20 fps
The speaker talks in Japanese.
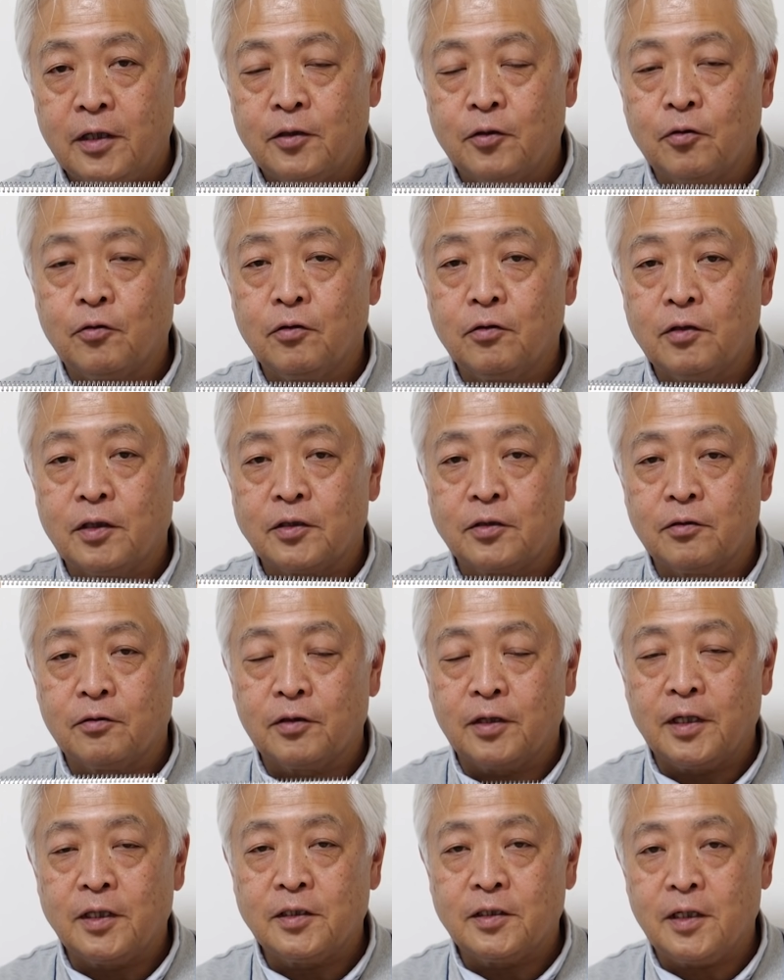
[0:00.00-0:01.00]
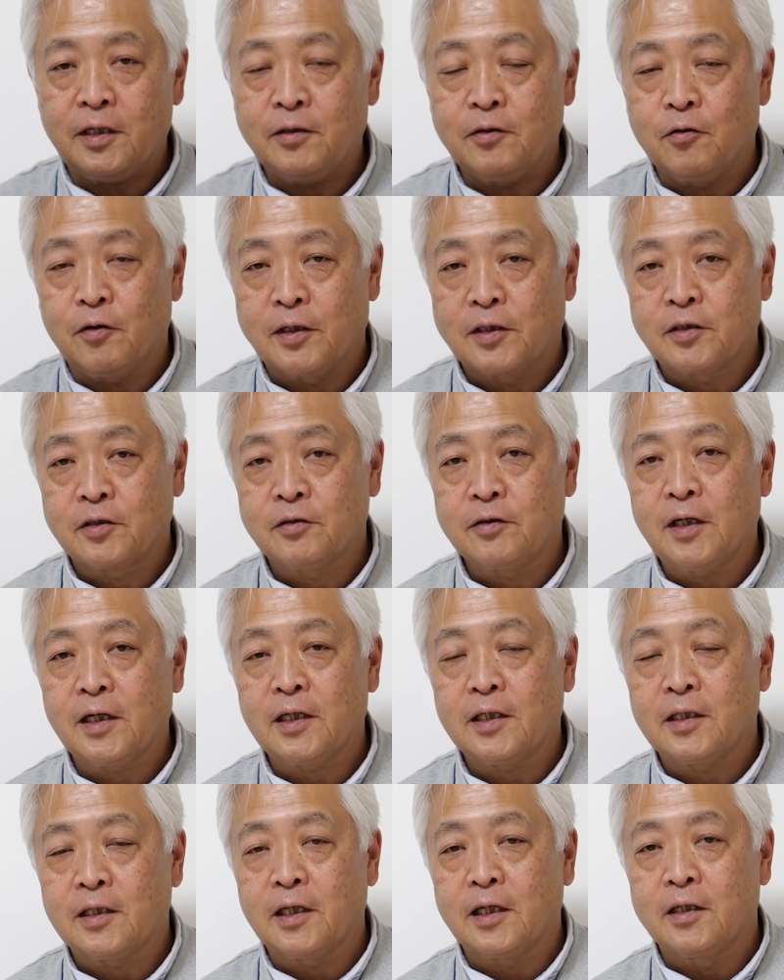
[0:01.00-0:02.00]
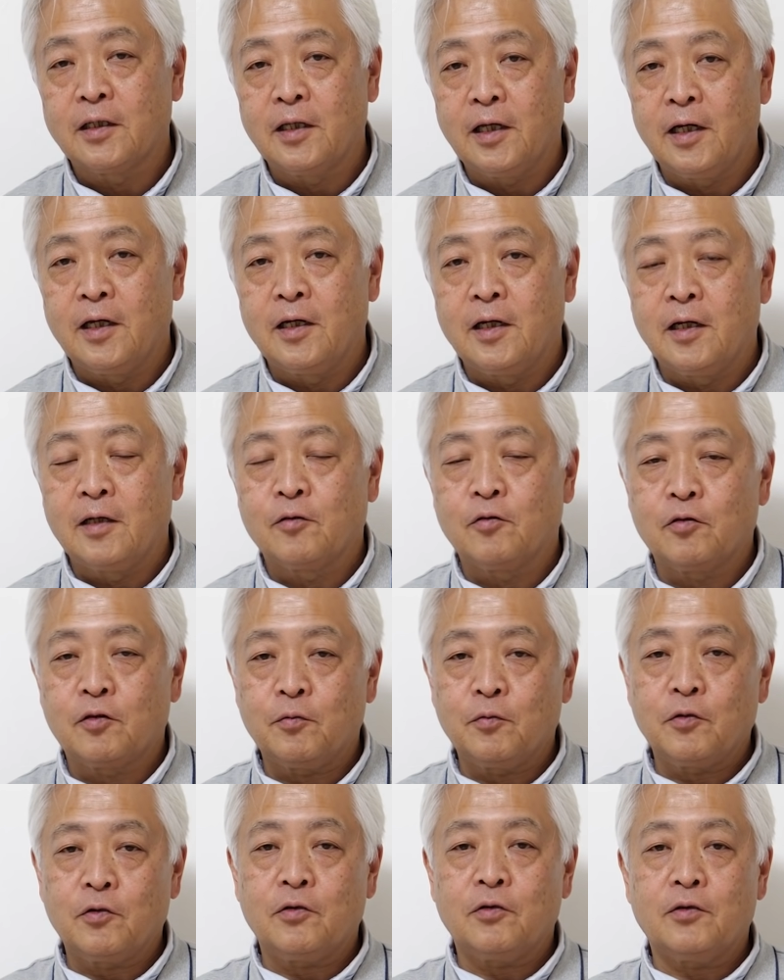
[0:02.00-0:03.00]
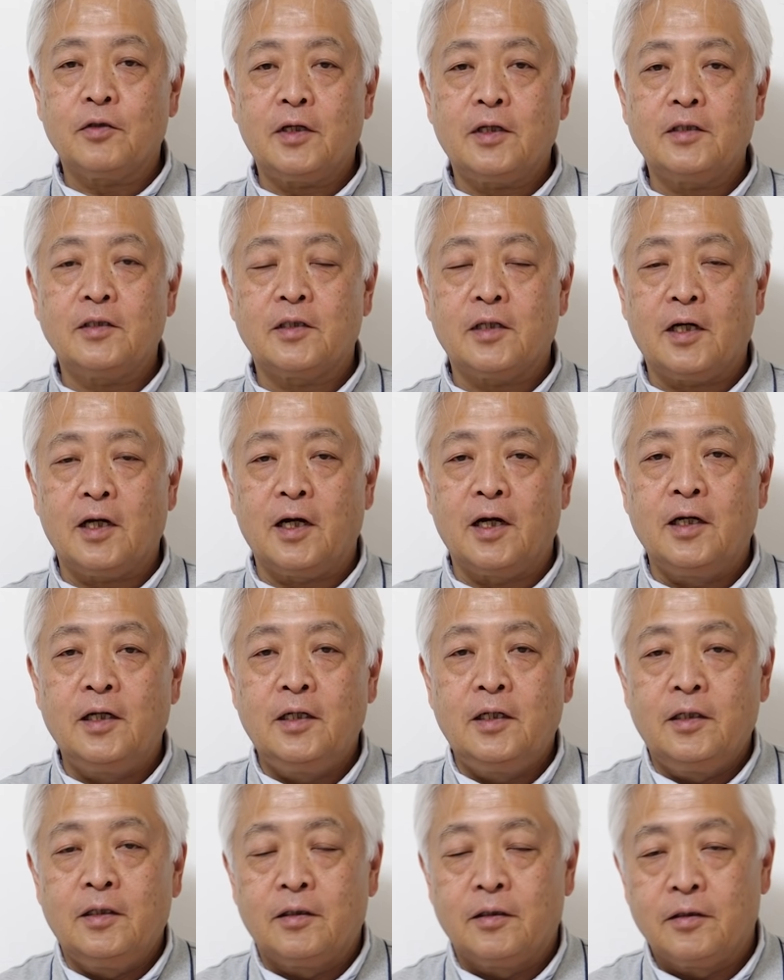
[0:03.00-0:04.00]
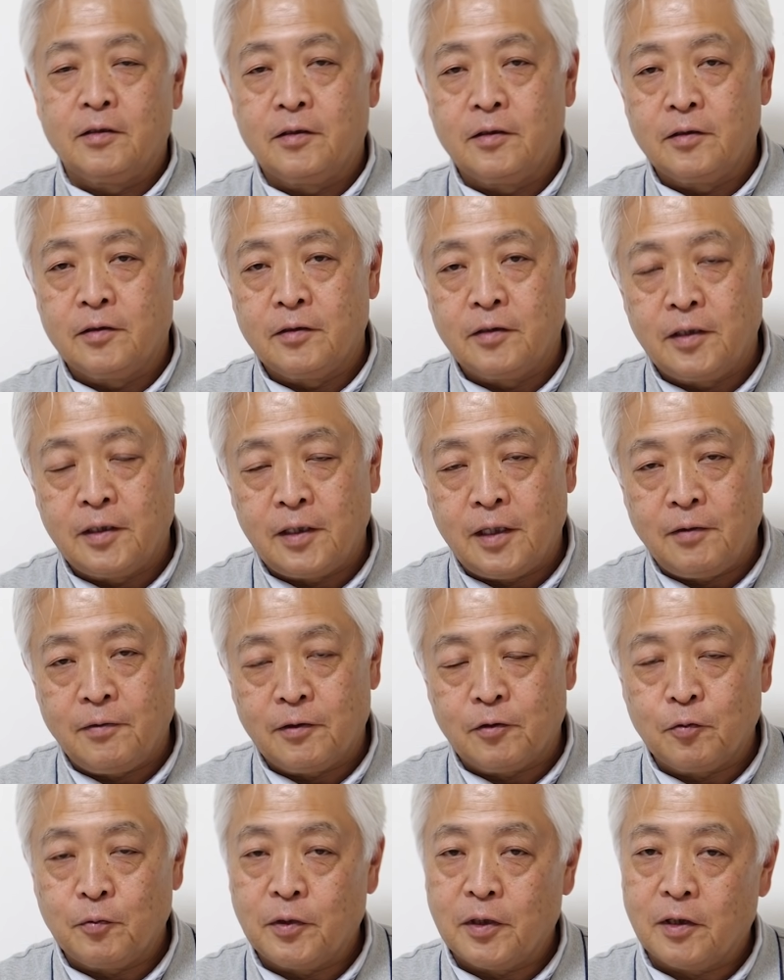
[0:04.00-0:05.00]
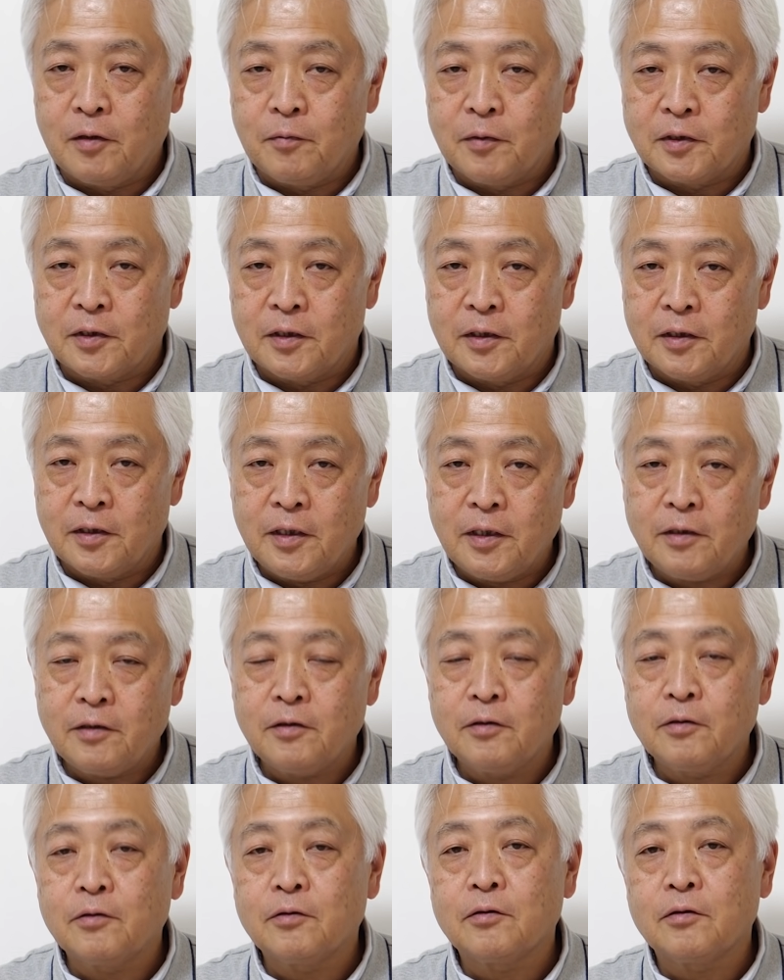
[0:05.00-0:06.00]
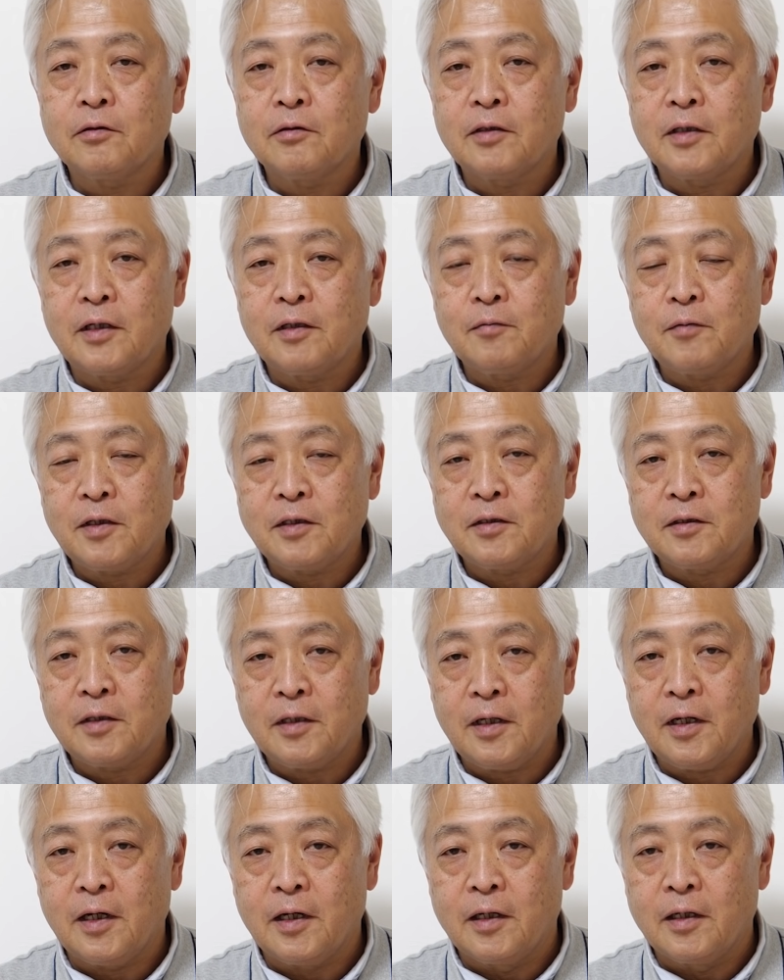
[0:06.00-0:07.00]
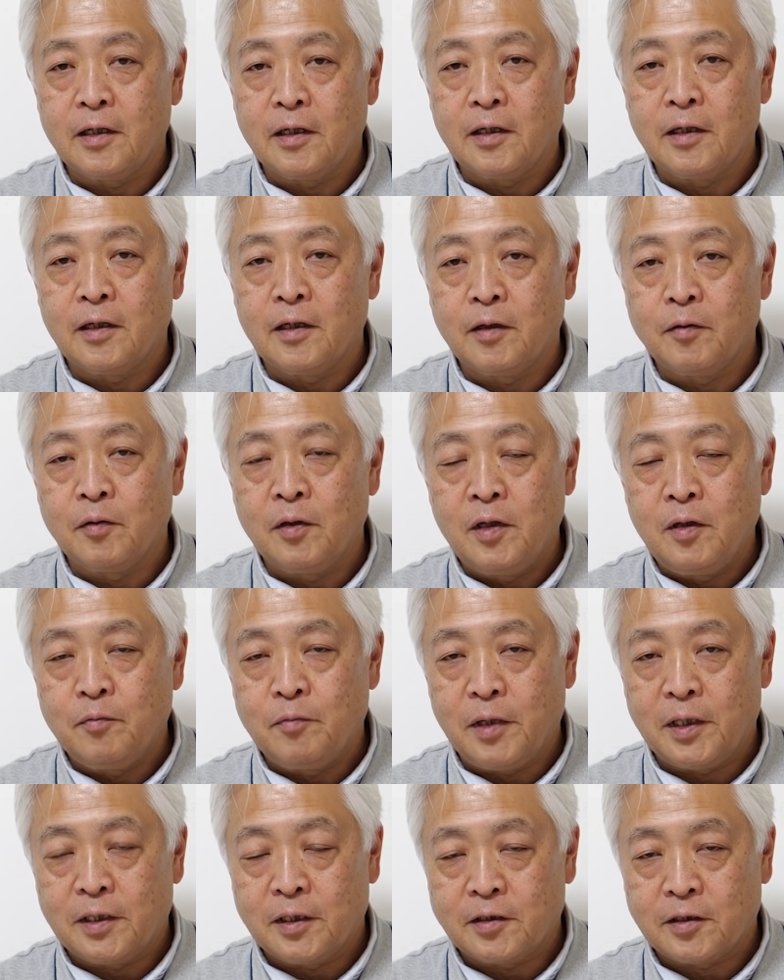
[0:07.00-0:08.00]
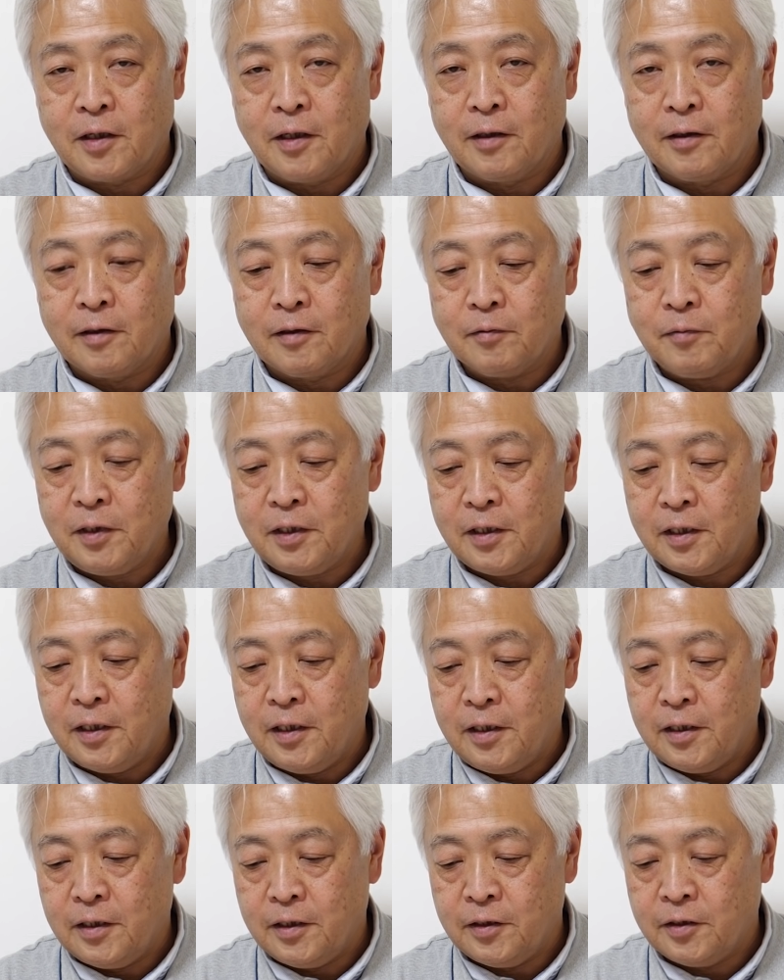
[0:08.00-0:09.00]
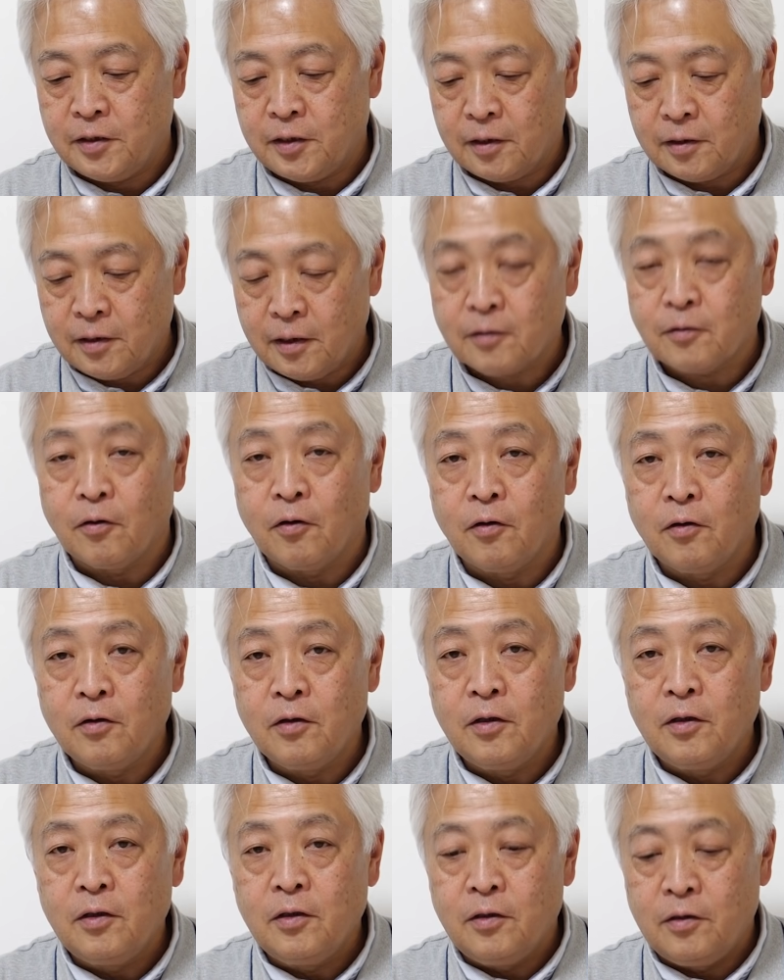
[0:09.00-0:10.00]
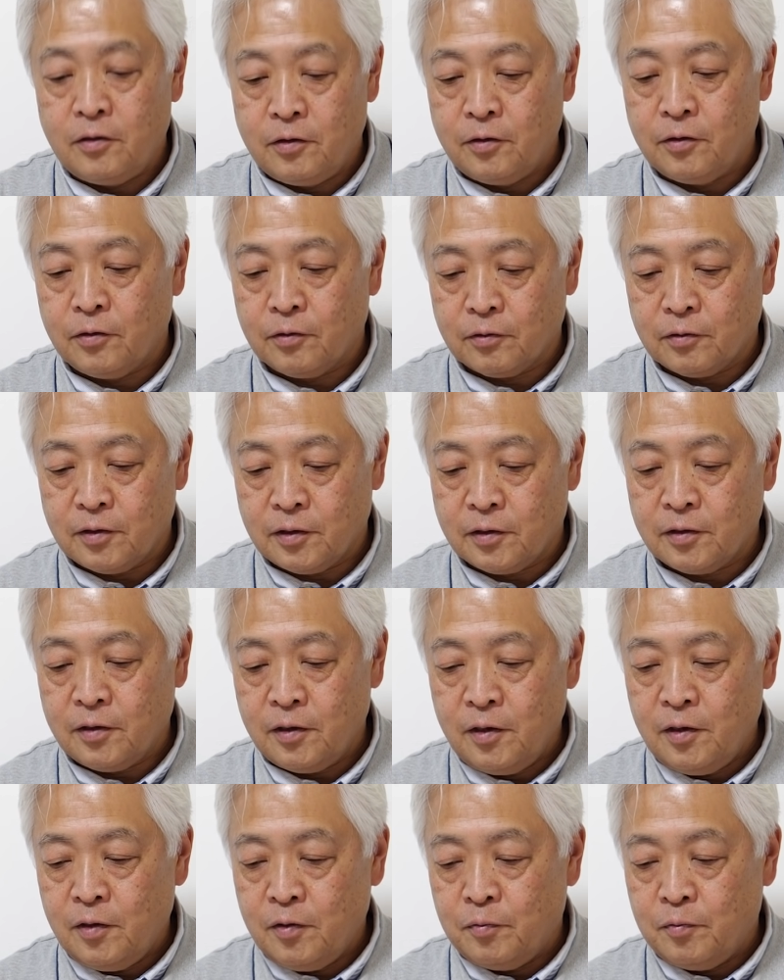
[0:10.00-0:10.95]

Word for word: ところがその減産量が少なかったんで、とてもこんなんじゃ、値段は止められませんねっていうことになりまして、マイナス価格までいっちゃったということです。